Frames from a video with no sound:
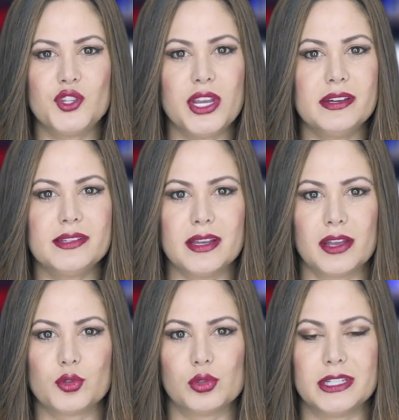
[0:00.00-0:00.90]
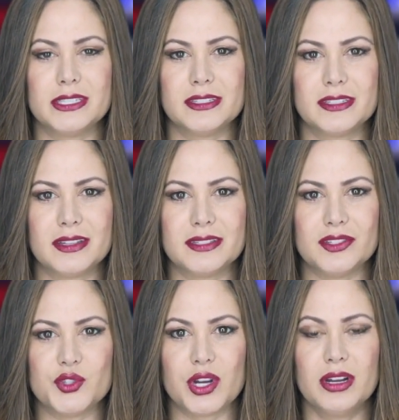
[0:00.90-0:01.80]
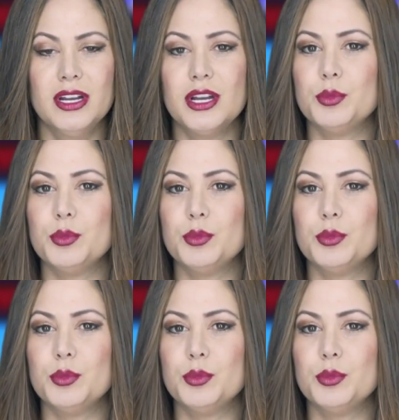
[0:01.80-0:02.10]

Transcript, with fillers: şehir tiyatrolarının katılacağı